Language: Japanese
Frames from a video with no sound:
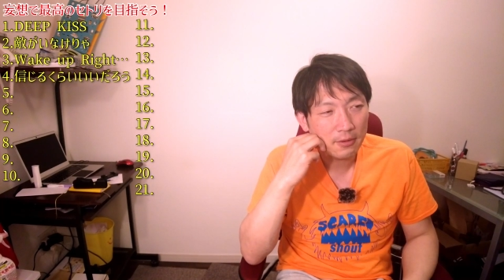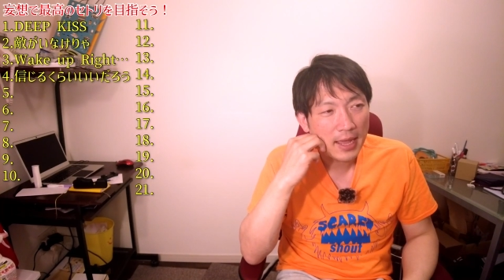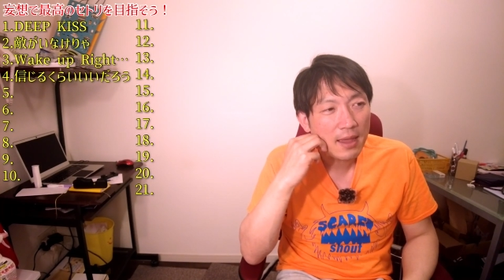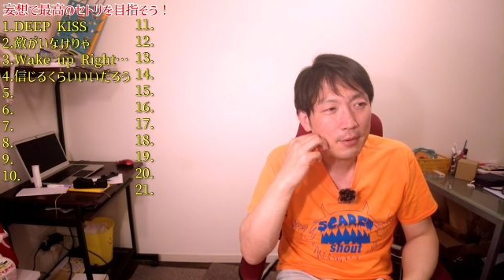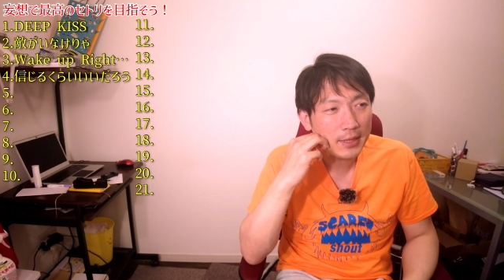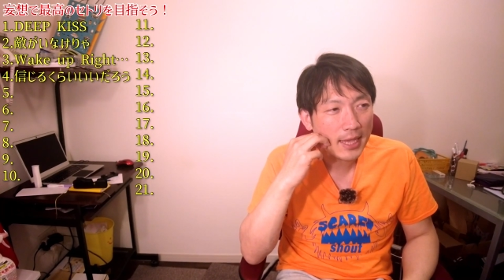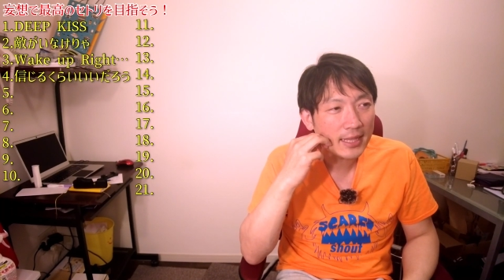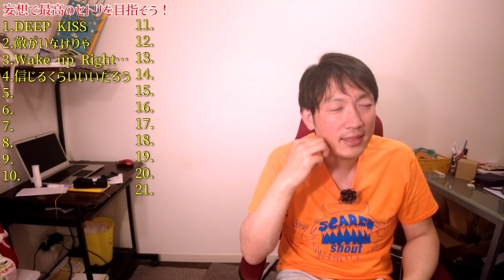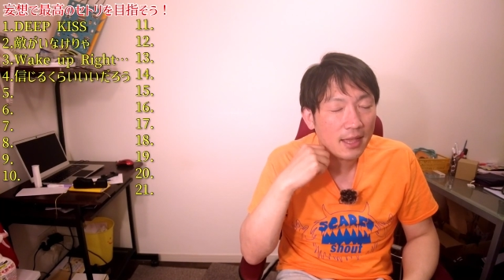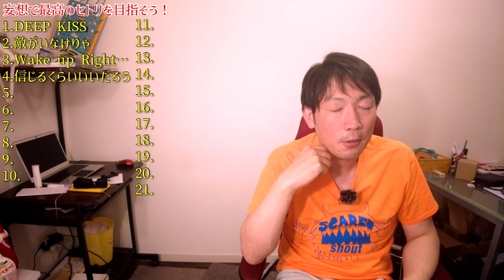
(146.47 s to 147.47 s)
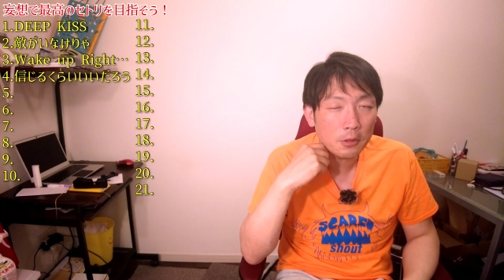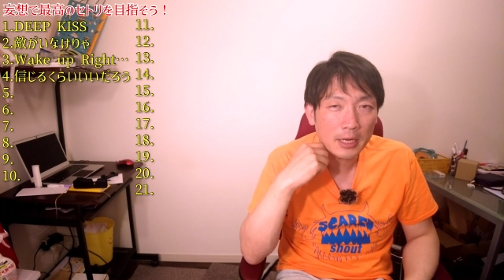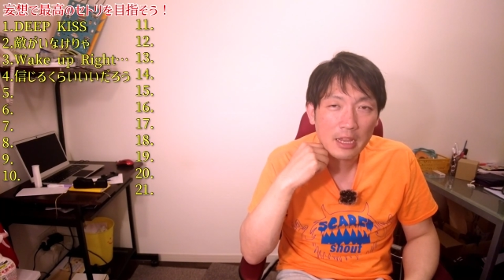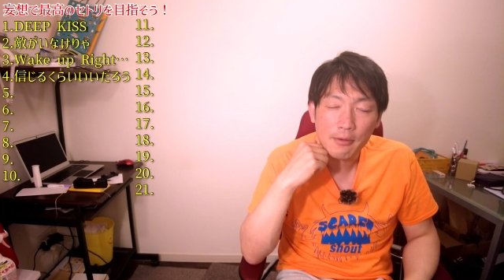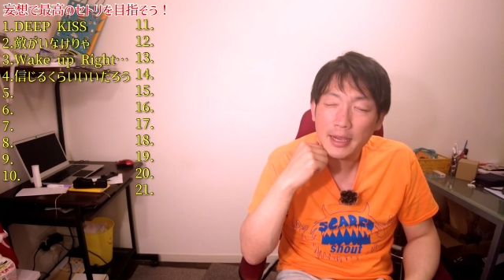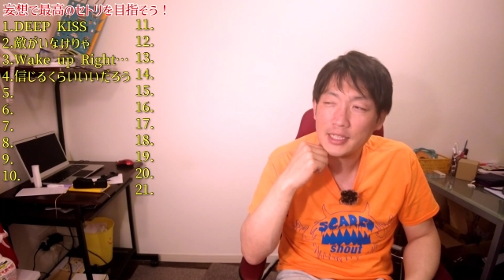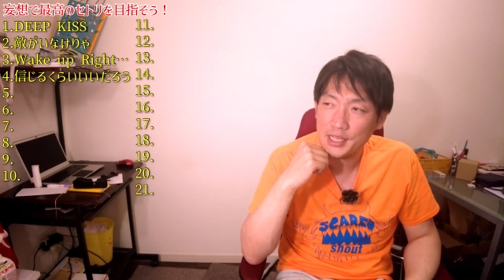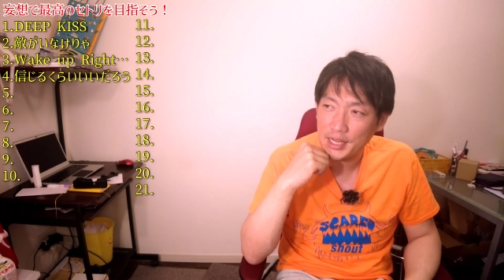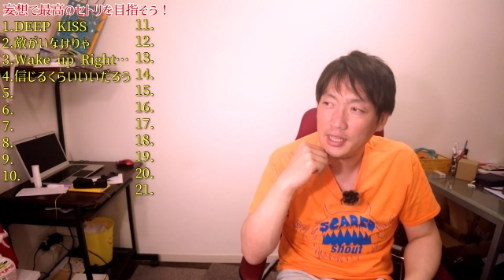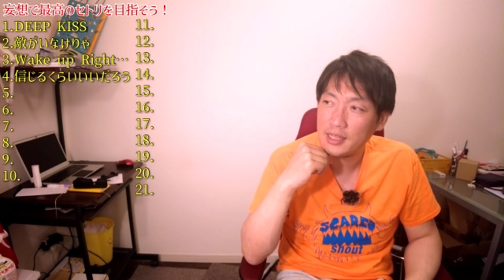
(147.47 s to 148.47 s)
ライブでやったことないわけ
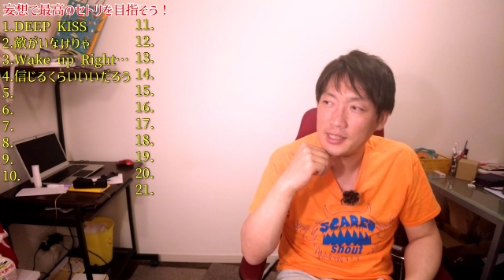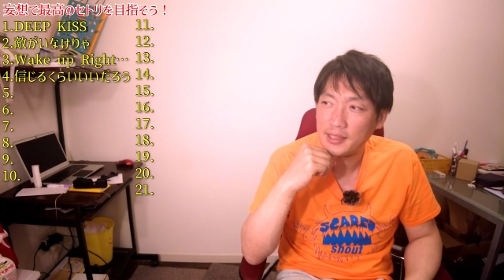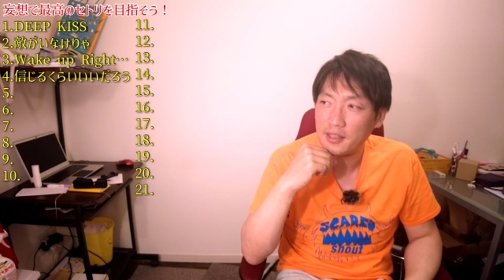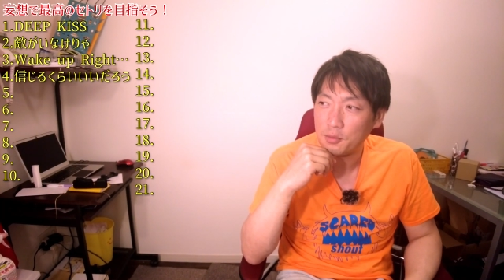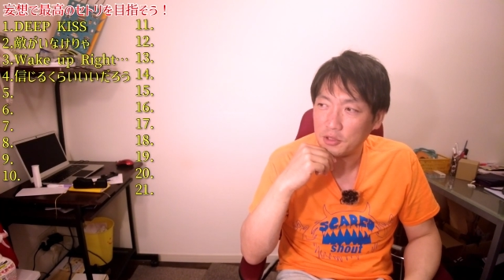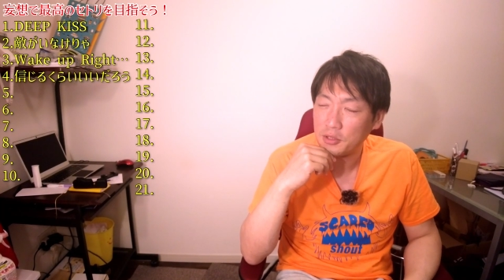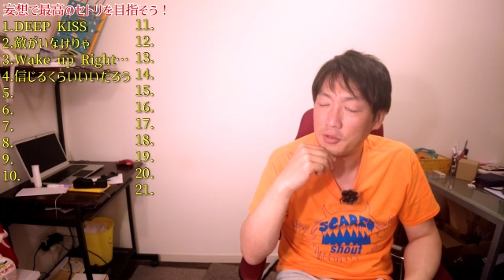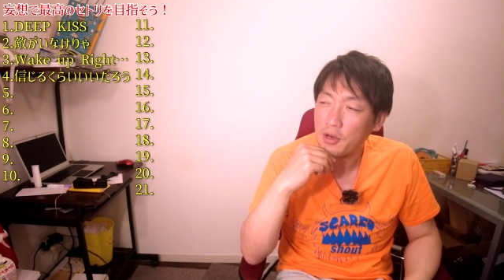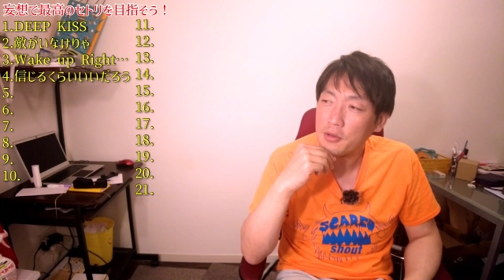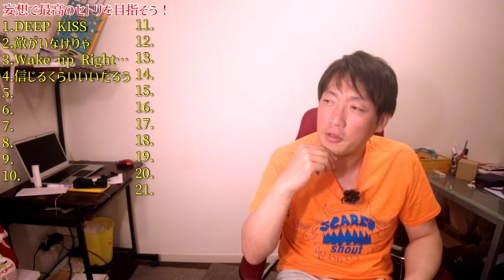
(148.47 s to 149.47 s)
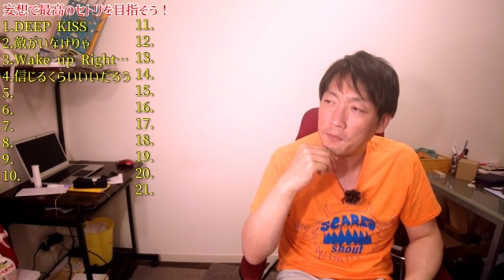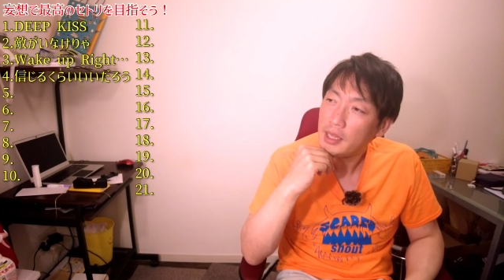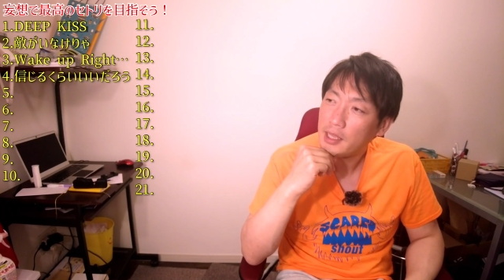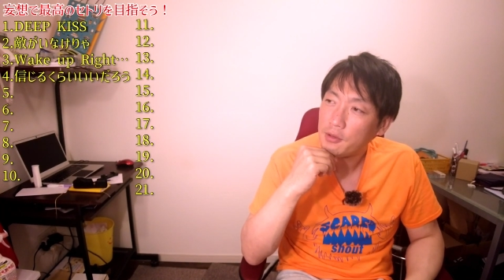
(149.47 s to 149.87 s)
じゃないんですけども、それこそ、